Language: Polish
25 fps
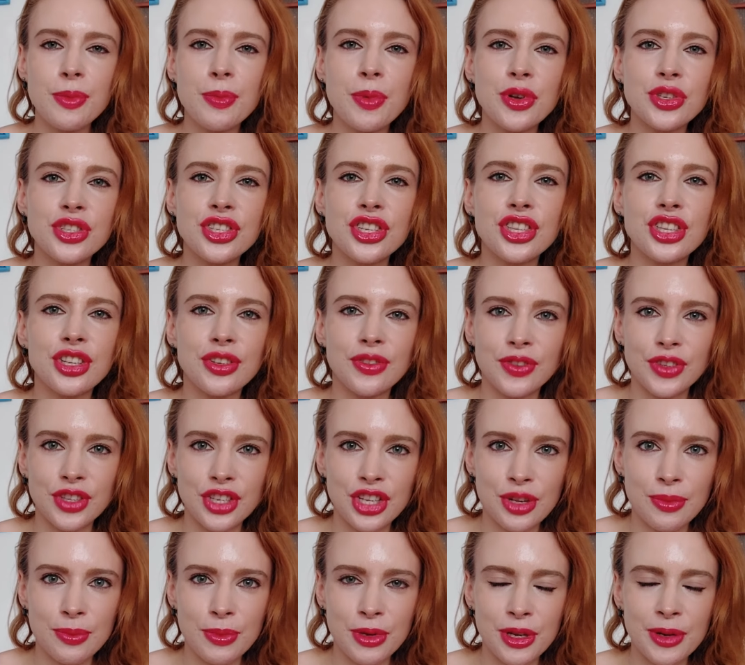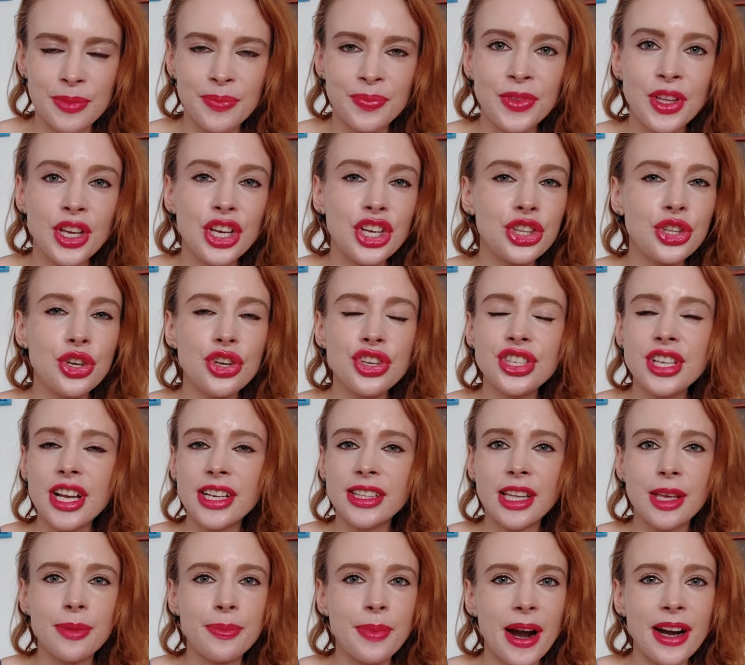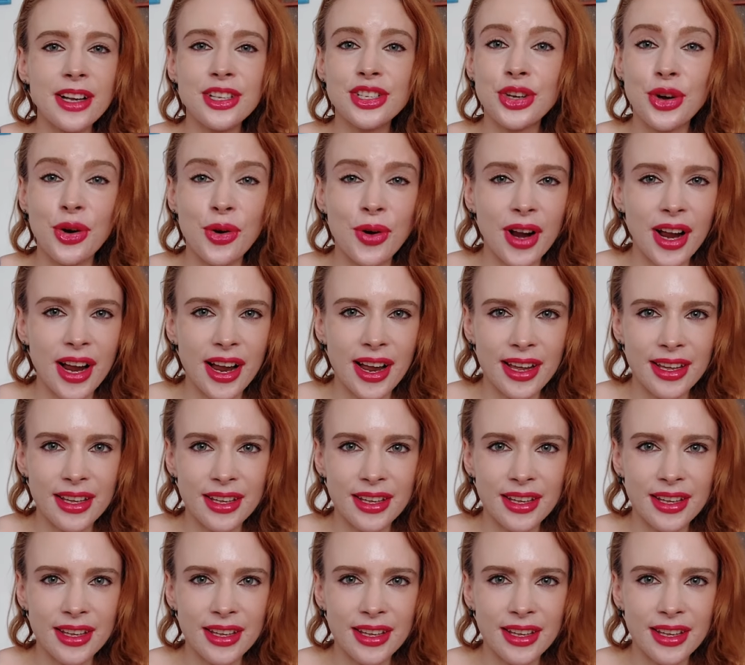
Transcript: pozytywnymi. I to jest jak najbardziej ok.